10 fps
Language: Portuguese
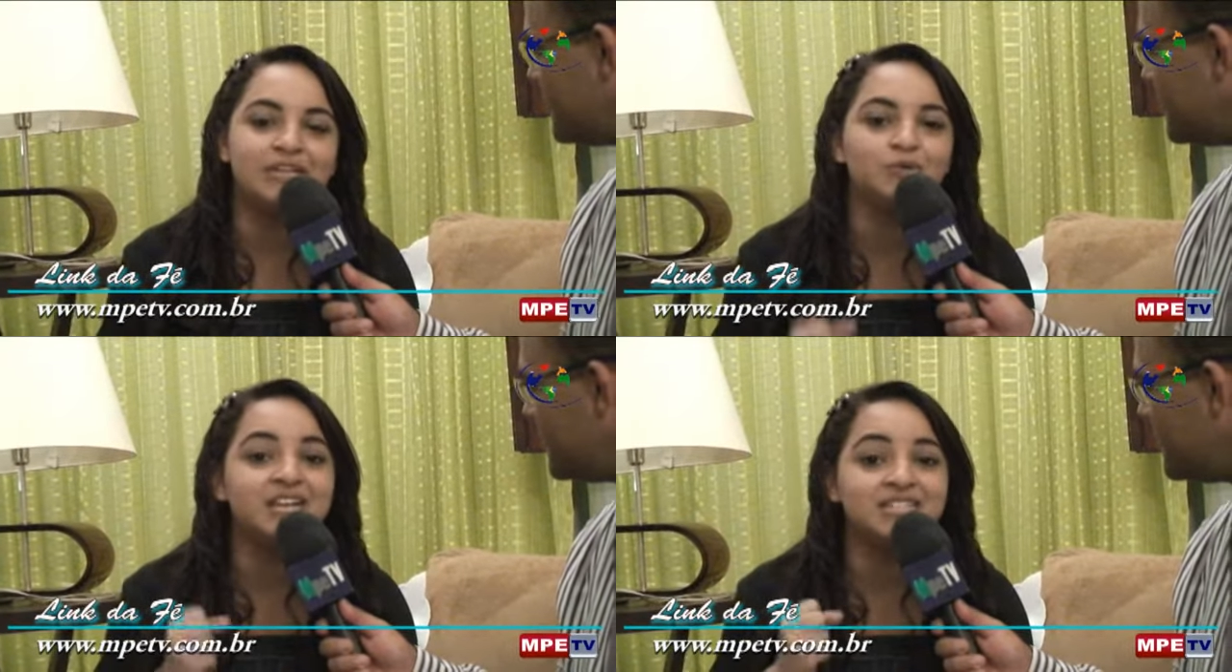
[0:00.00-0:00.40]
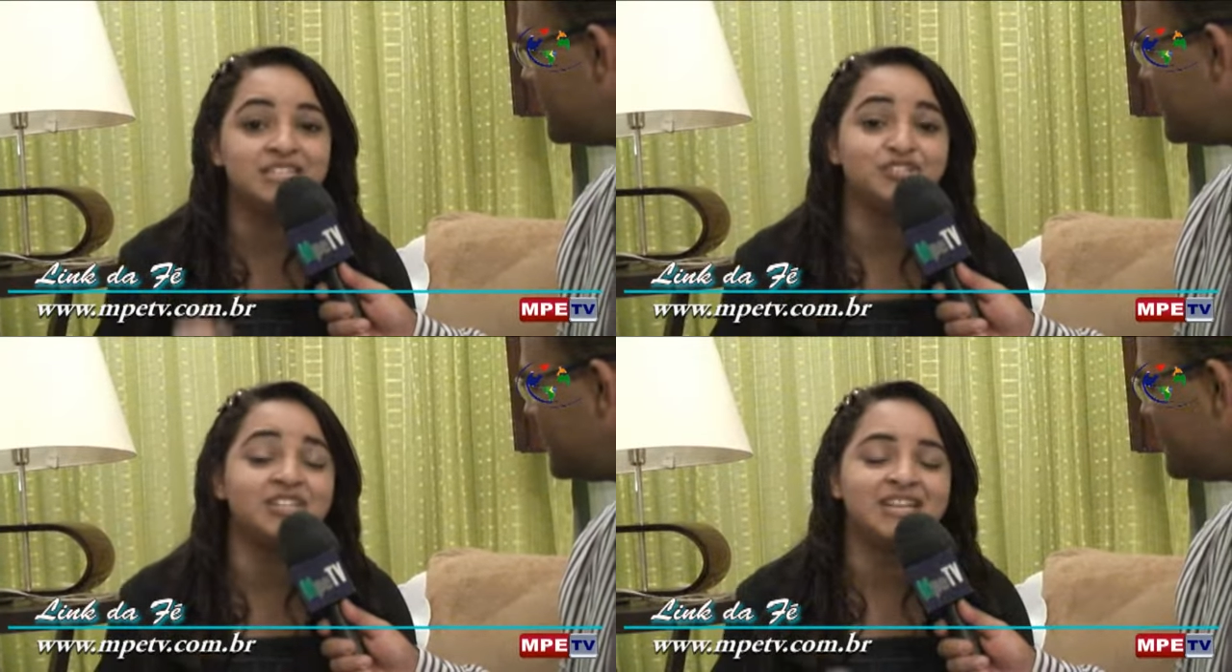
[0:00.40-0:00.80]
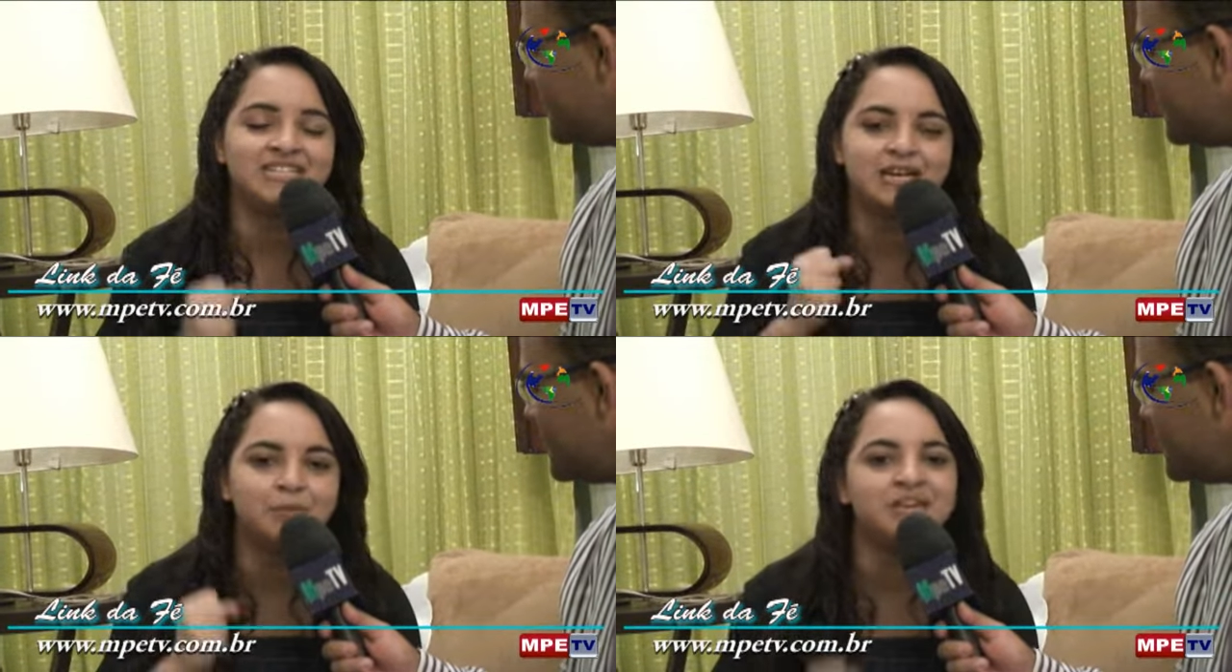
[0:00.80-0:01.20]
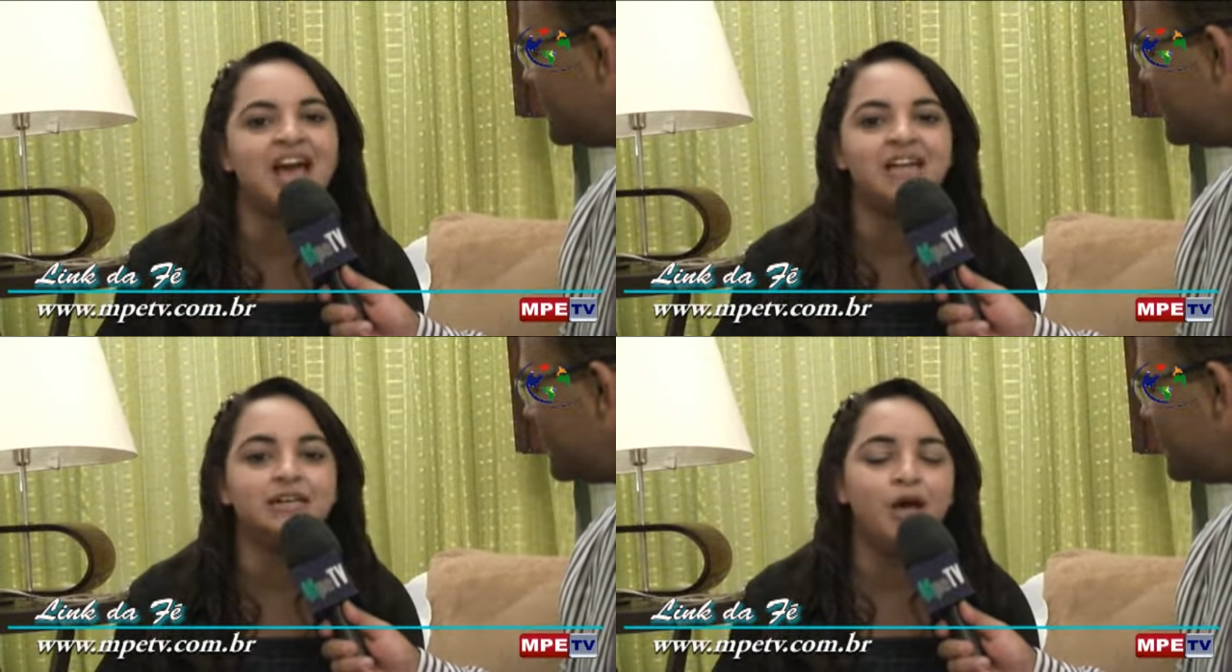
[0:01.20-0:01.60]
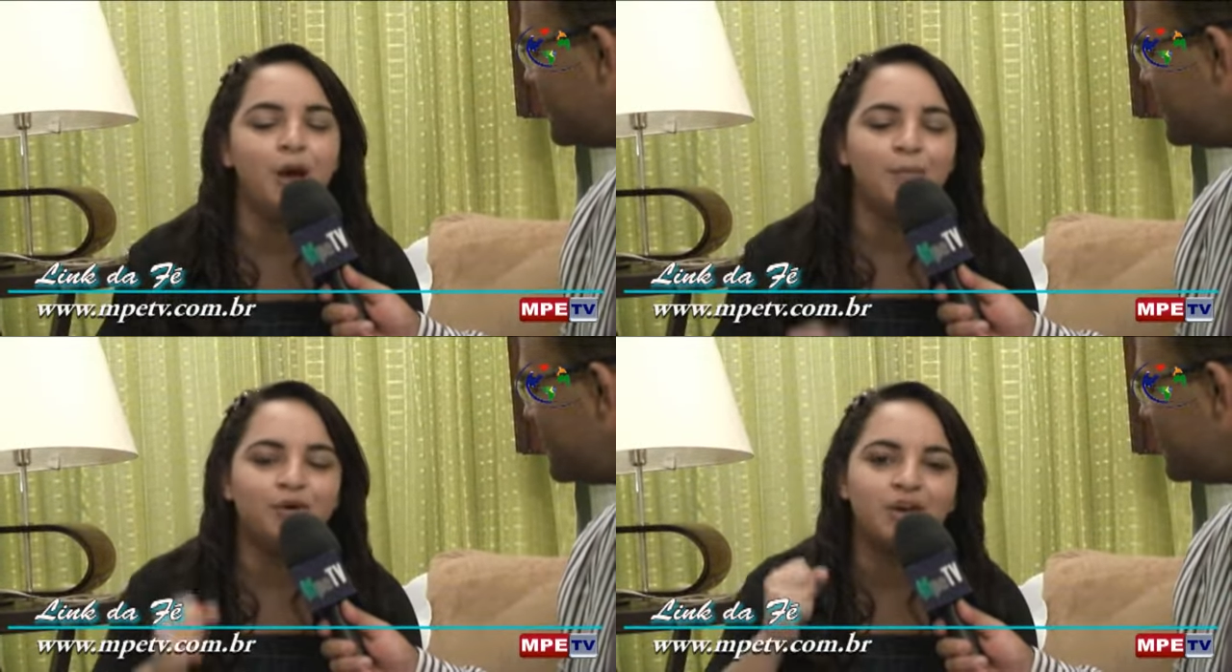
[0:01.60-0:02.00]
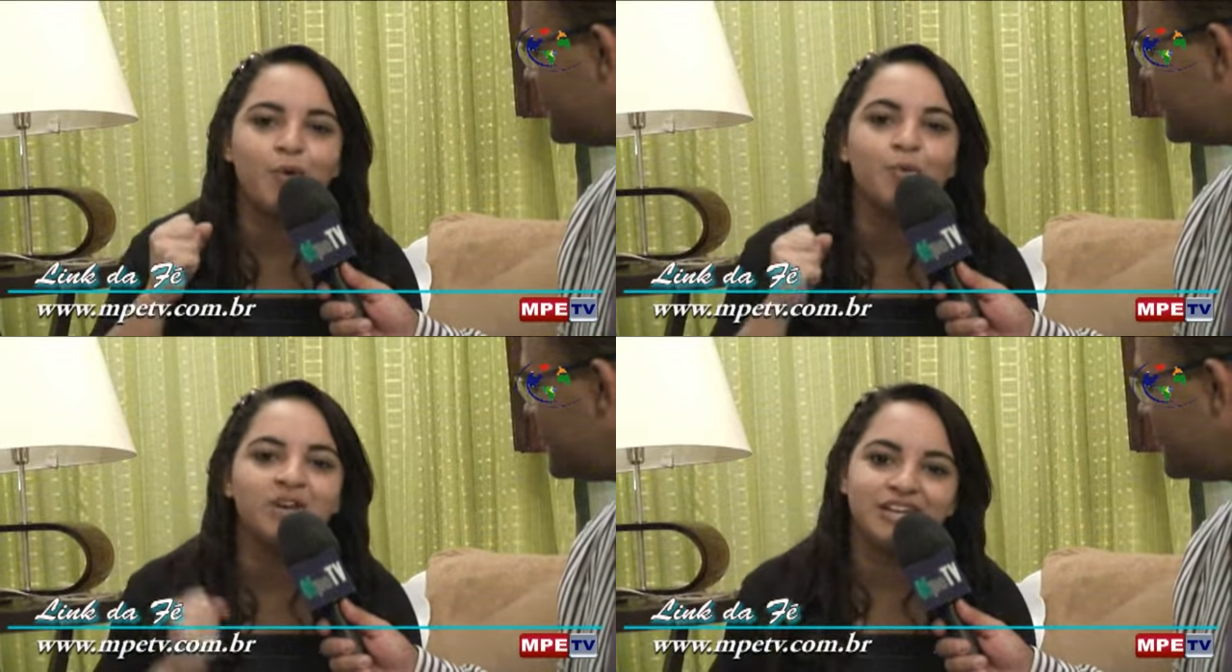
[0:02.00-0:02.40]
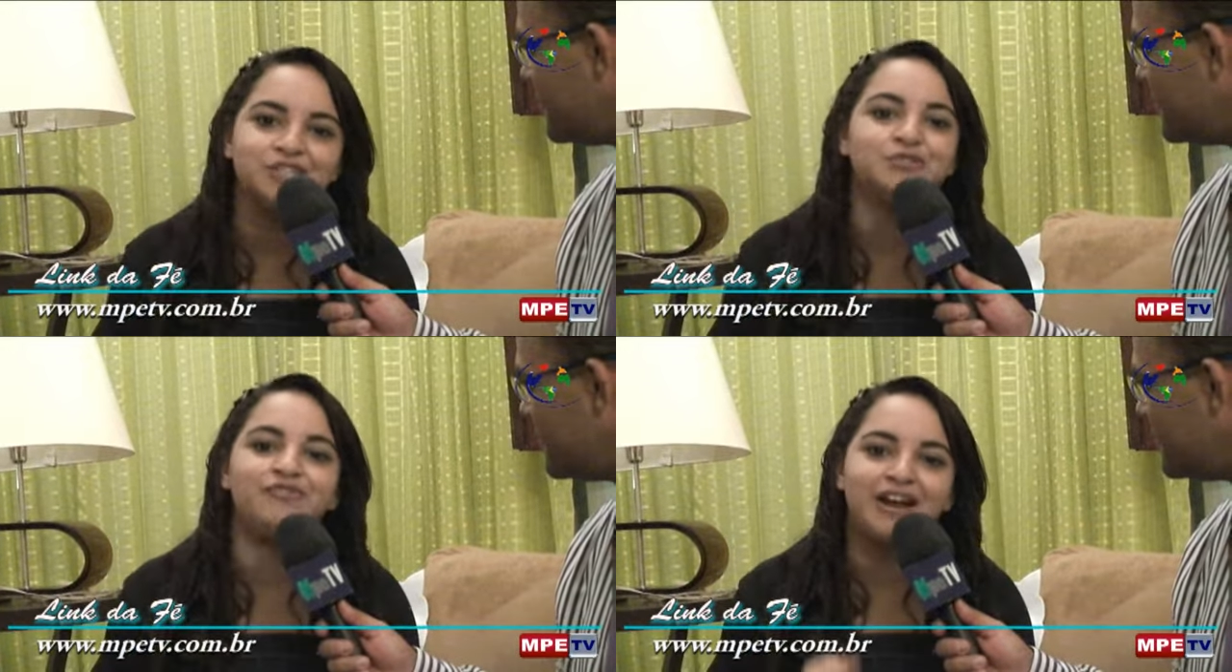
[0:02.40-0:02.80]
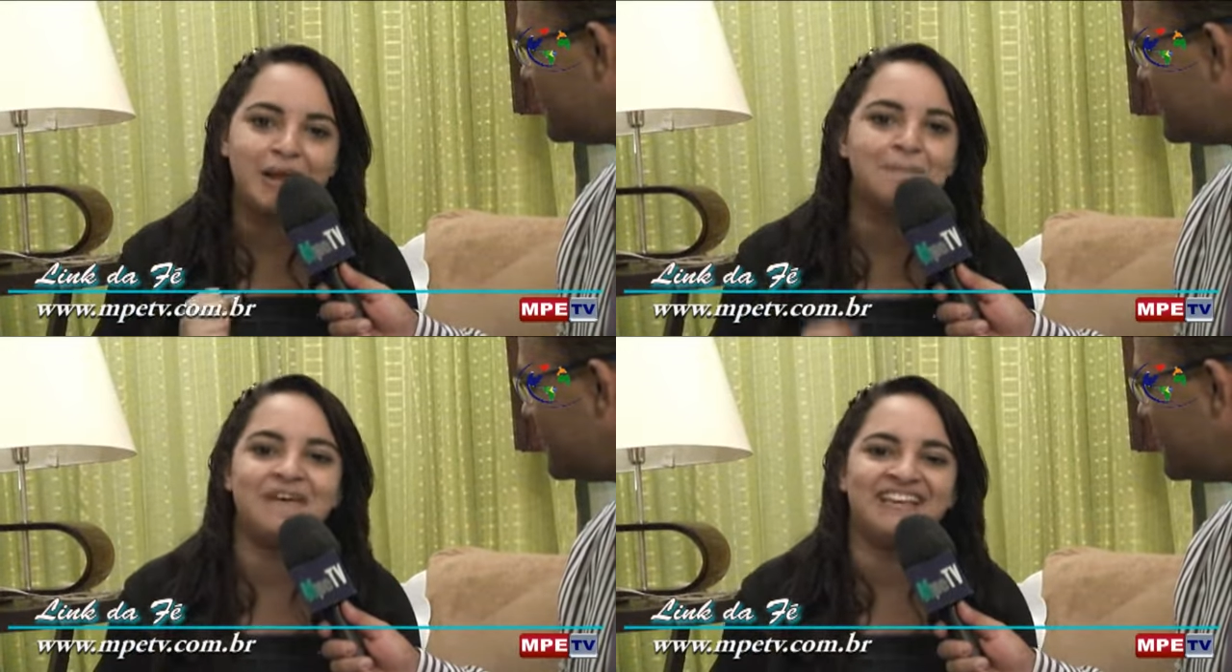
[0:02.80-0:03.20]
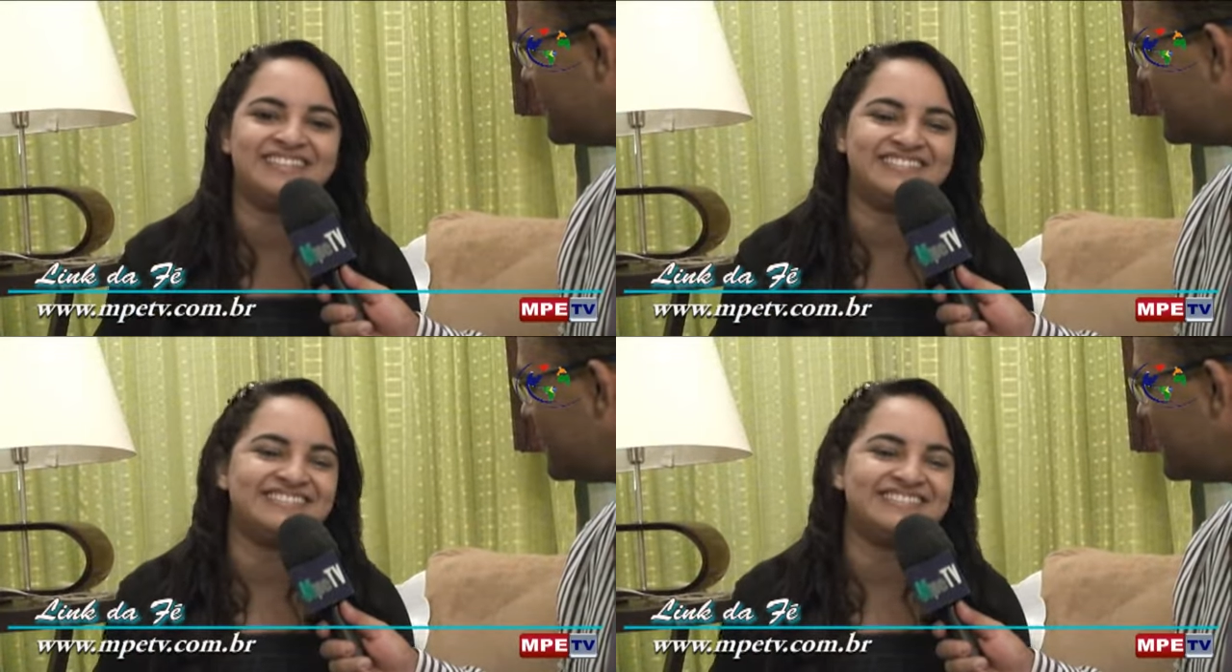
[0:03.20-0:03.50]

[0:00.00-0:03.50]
Não desista dessa caminhada, porque com Cristo vale a pena.